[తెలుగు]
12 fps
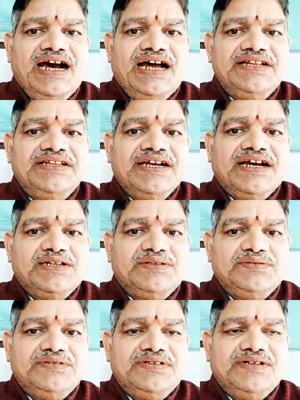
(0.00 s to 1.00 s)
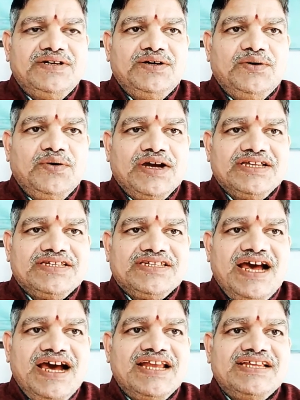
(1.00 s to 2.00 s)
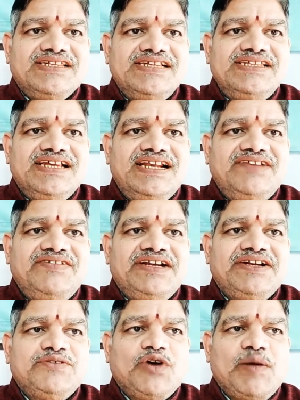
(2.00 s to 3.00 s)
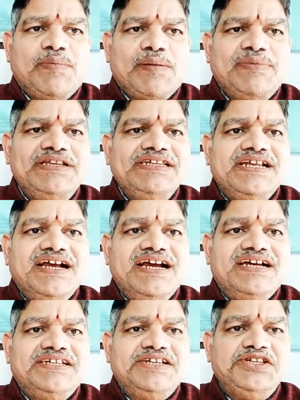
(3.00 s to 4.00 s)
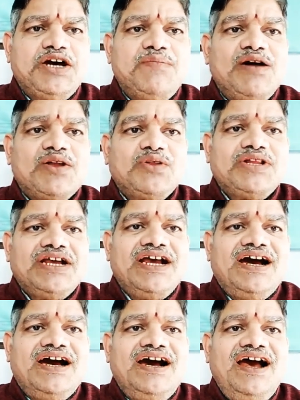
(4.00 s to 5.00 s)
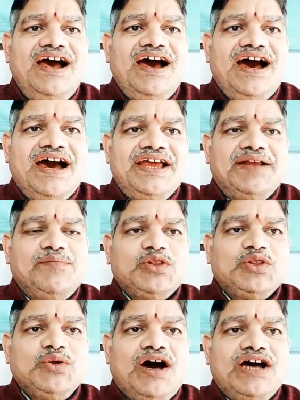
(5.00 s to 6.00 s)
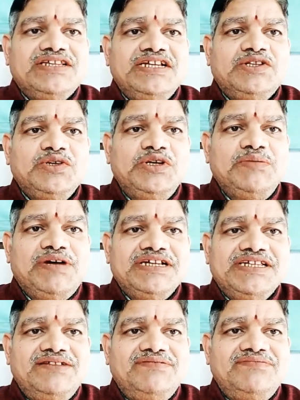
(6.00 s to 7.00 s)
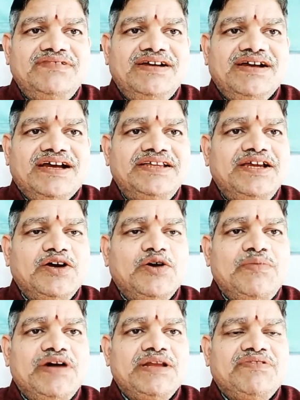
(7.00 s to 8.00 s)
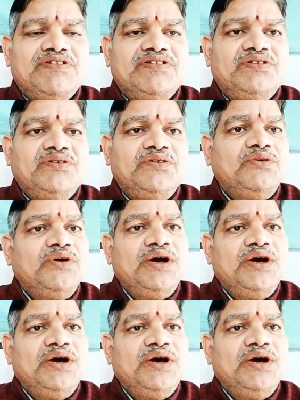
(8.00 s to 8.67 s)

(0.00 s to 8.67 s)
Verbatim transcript: అంతేకాదు ఒక సాగర సంచలనమైనటువంటి ఒక ప్రభంజనంగా జంజామారుతంగా ఆయన మొత్తం ఆసేతు హిమాచలం కన్యాకుమారి వరకు